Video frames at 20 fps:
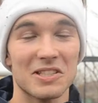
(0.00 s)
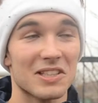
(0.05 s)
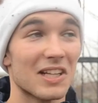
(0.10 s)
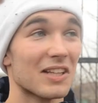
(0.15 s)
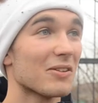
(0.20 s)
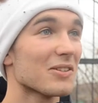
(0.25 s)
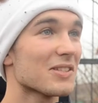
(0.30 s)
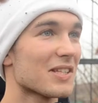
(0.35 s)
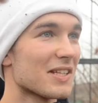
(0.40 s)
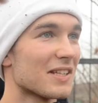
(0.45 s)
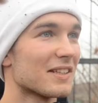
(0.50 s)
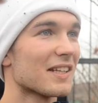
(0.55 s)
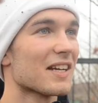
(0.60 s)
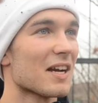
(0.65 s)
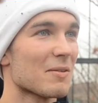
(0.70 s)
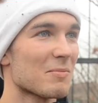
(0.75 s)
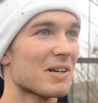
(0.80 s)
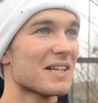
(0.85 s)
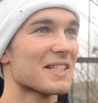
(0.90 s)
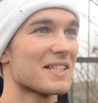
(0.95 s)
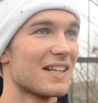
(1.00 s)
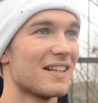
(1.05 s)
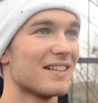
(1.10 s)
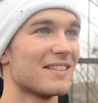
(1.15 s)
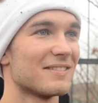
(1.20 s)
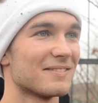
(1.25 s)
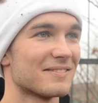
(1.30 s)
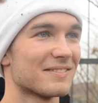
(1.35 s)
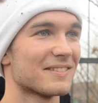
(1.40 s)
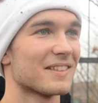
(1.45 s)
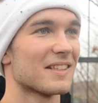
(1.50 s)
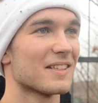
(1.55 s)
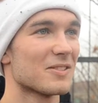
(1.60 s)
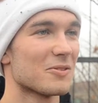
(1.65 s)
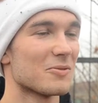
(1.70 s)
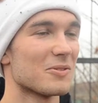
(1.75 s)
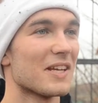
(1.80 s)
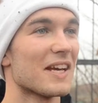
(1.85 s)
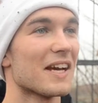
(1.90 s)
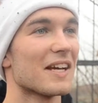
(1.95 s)
складывался не так, как мы хотели.
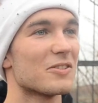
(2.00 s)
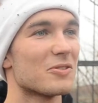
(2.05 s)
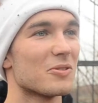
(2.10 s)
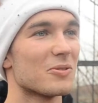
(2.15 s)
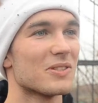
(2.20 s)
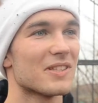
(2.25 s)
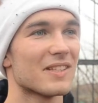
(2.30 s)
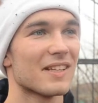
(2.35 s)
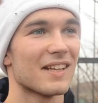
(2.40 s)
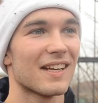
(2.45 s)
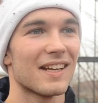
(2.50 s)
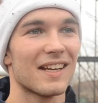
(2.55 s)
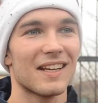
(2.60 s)
Судья чуть